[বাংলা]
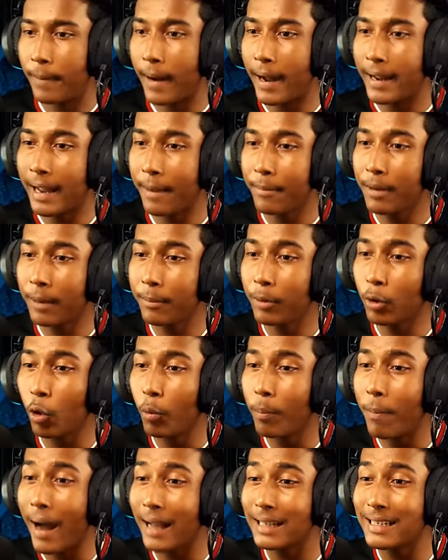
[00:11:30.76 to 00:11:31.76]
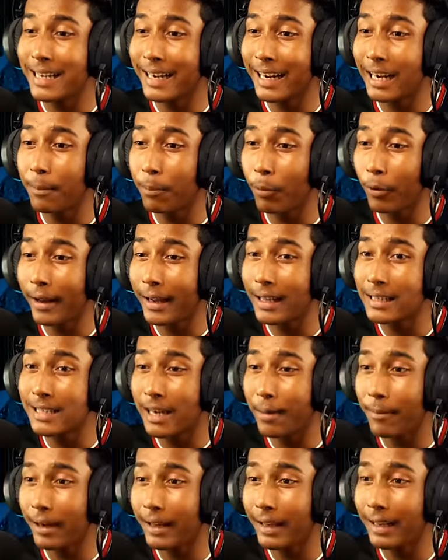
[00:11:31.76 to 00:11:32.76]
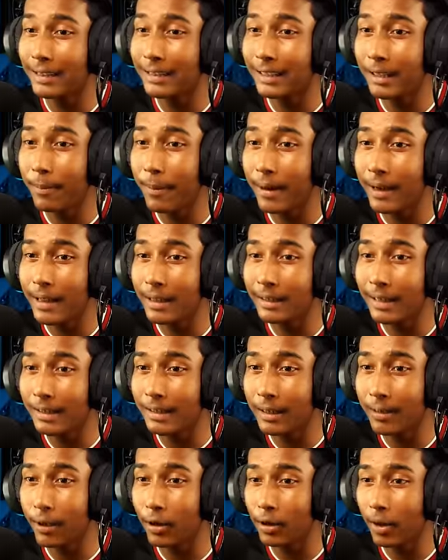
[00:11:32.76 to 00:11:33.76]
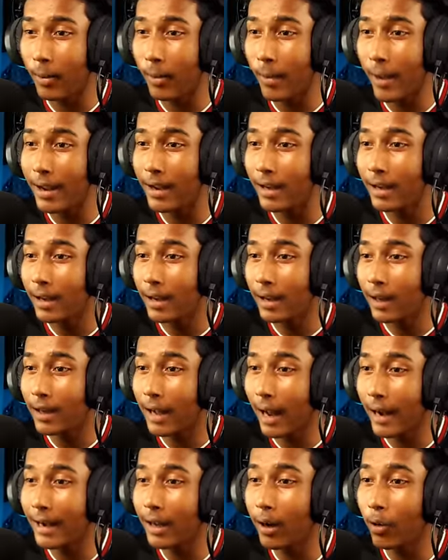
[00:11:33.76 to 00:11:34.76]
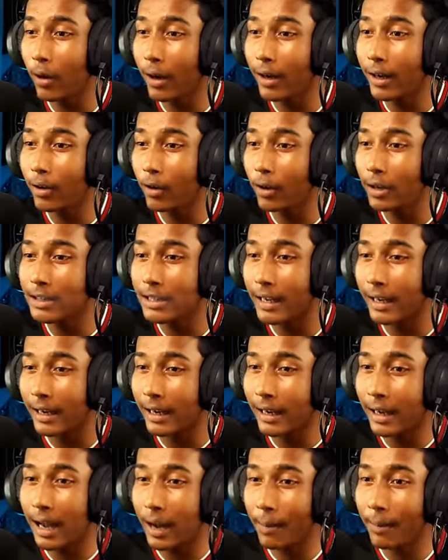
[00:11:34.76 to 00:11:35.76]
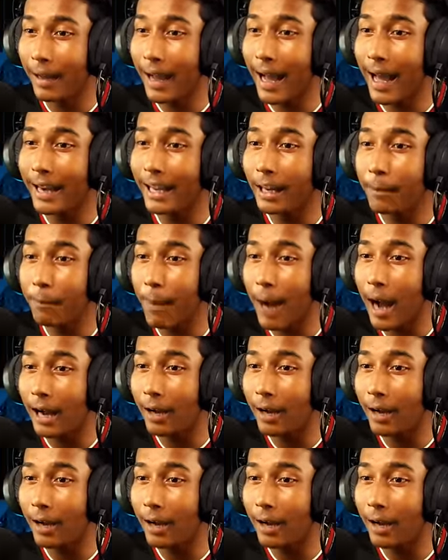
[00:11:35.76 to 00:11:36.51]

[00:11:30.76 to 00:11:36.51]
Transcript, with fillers: ভাই আমি আমি খুব বাজে এখানে পড়ে গেছি আমাকে এখান থেকে বেরিয়ে তাড়াতাড়ি বেরোতে হবে ভাই গাড়িটা ওখানেই রয়েছে আমাকে আরেক পাক